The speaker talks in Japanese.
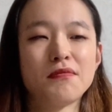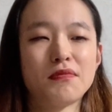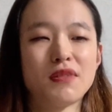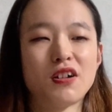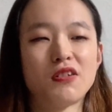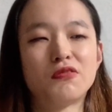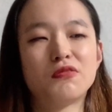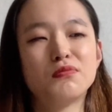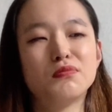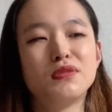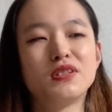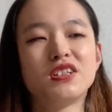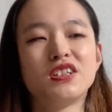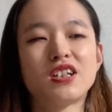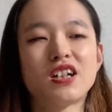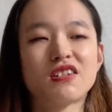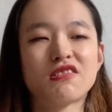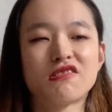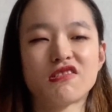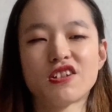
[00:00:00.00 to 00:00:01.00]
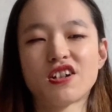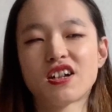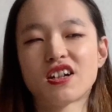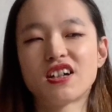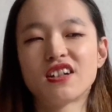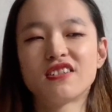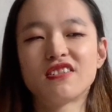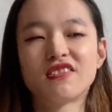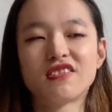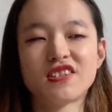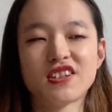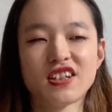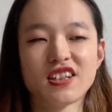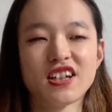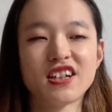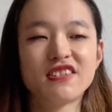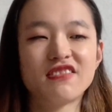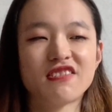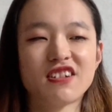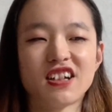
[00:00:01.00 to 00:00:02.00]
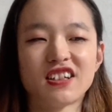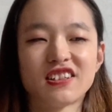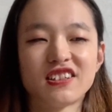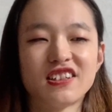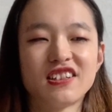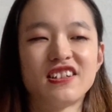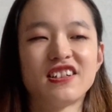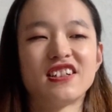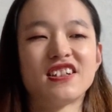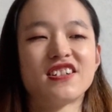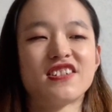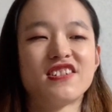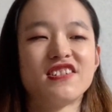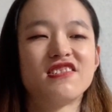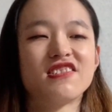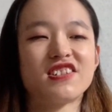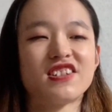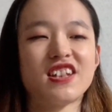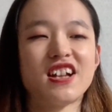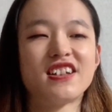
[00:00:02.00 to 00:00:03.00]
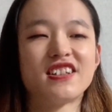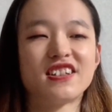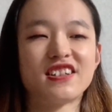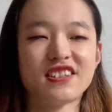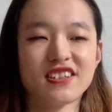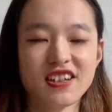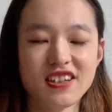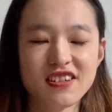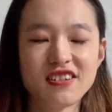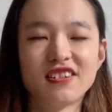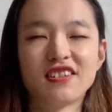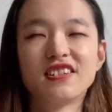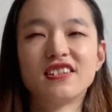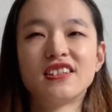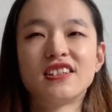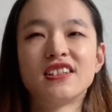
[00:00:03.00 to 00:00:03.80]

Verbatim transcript: まあ、おんぶに抱っこじゃあかんのんじゃないのかっていう話をしたんですけど、